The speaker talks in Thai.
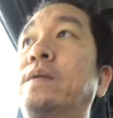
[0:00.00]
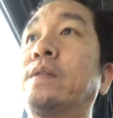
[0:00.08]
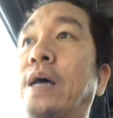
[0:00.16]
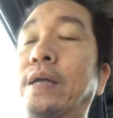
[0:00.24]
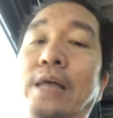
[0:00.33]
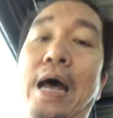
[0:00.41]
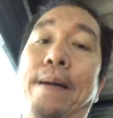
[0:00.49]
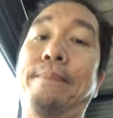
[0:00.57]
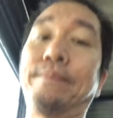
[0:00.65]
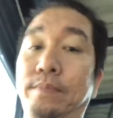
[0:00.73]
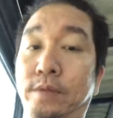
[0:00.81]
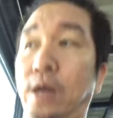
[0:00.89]
ถ้าถาม
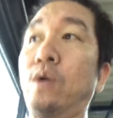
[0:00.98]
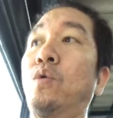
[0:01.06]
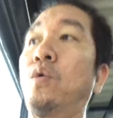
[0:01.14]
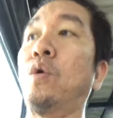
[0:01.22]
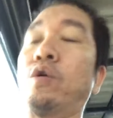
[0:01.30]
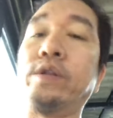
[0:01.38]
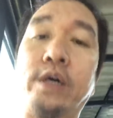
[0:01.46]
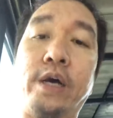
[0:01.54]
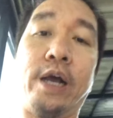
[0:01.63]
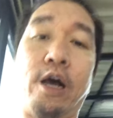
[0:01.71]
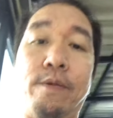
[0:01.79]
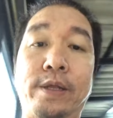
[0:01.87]
จะรู้คนที่
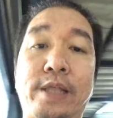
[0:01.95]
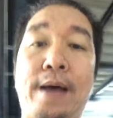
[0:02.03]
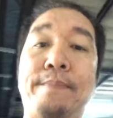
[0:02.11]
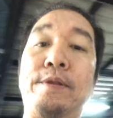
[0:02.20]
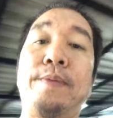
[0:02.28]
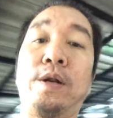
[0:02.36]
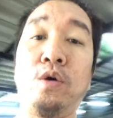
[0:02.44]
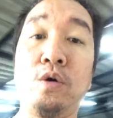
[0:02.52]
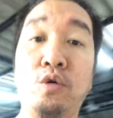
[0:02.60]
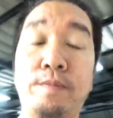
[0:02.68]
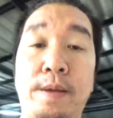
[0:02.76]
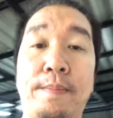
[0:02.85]
เคยเข้ามาทำถ้าเป็นร
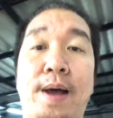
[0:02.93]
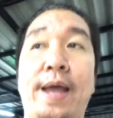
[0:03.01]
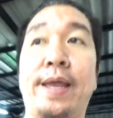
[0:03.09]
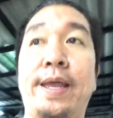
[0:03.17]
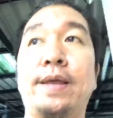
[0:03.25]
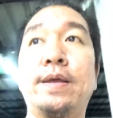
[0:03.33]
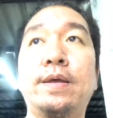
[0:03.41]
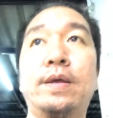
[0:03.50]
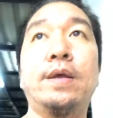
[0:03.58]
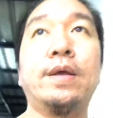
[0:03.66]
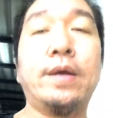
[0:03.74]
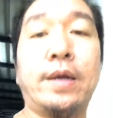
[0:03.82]
ถรุ่นให
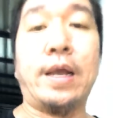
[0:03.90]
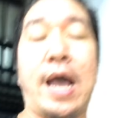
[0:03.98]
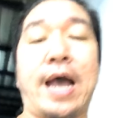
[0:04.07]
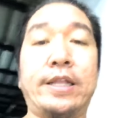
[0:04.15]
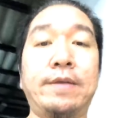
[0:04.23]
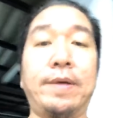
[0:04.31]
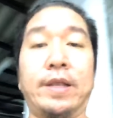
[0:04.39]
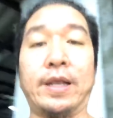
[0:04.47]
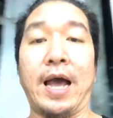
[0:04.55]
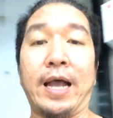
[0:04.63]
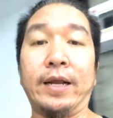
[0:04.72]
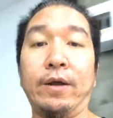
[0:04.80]
ม่ๆ งานที่เป็น
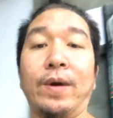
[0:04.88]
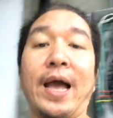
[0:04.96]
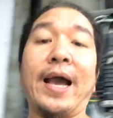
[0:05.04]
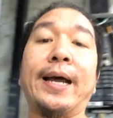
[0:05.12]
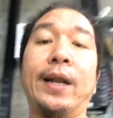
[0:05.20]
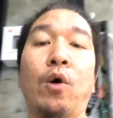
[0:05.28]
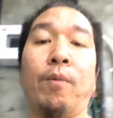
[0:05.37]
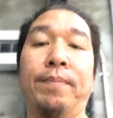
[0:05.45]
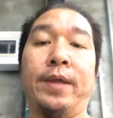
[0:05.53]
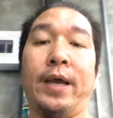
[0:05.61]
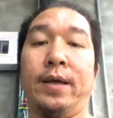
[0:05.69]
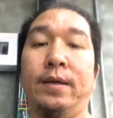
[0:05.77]
งานเขาเรียกว่างานขนม
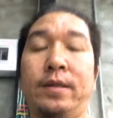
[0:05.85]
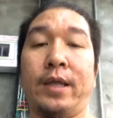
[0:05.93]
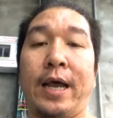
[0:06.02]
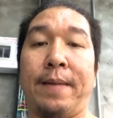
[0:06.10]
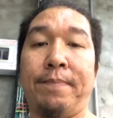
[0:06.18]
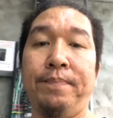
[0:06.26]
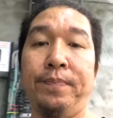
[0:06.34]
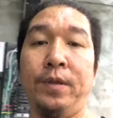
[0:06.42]
เนี่ยนะครับ